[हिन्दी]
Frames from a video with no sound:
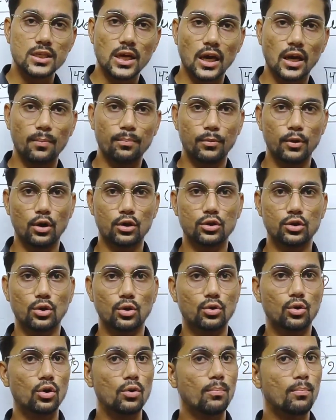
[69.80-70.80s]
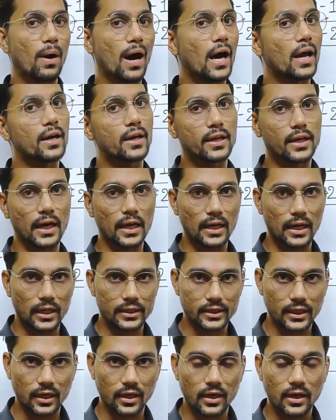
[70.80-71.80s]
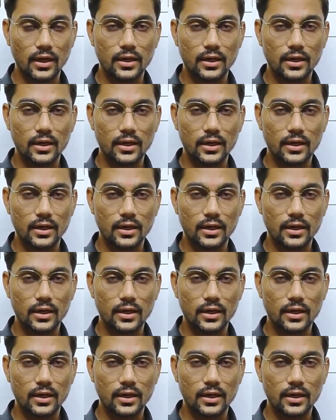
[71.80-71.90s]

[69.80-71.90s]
हज़ार अभ्यर्थियों को बाहर निकालना था